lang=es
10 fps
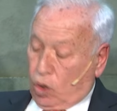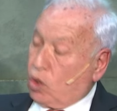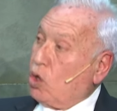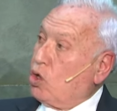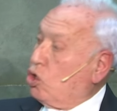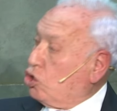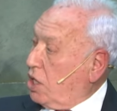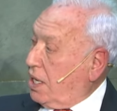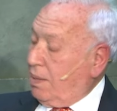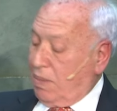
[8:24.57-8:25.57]
todos los
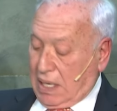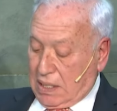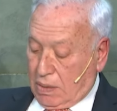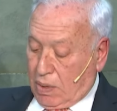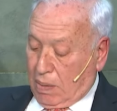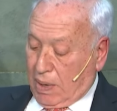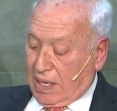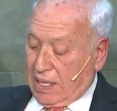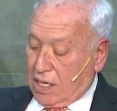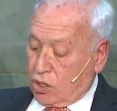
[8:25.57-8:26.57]
crímenes y
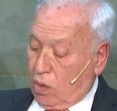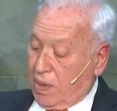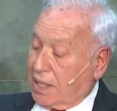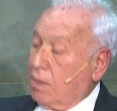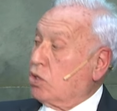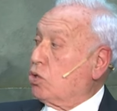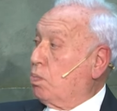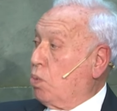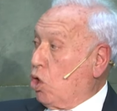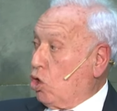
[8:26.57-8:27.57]
barbaridades cometidos
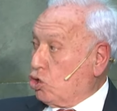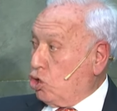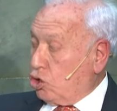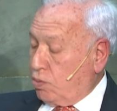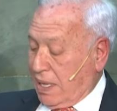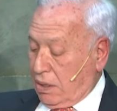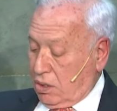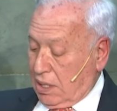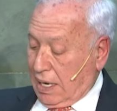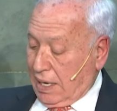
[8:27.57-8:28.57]
por los dos
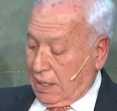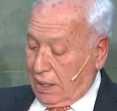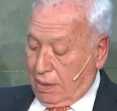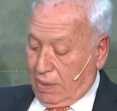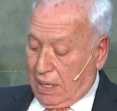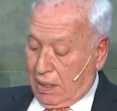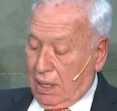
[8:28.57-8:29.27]
bandos de la guerra civil